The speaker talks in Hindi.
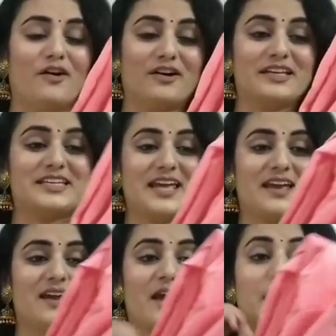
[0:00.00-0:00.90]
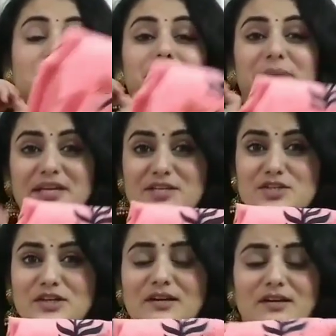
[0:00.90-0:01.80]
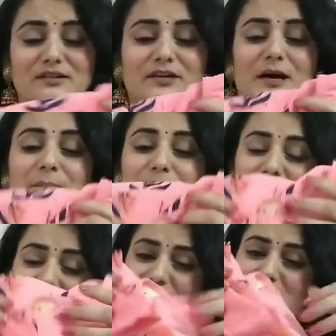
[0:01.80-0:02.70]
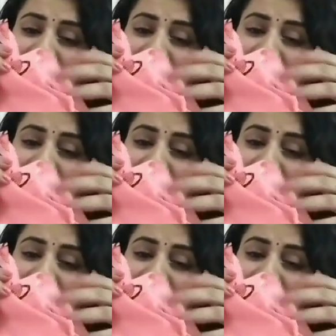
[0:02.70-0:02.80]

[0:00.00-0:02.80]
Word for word: और ये है पीच कलर का पीच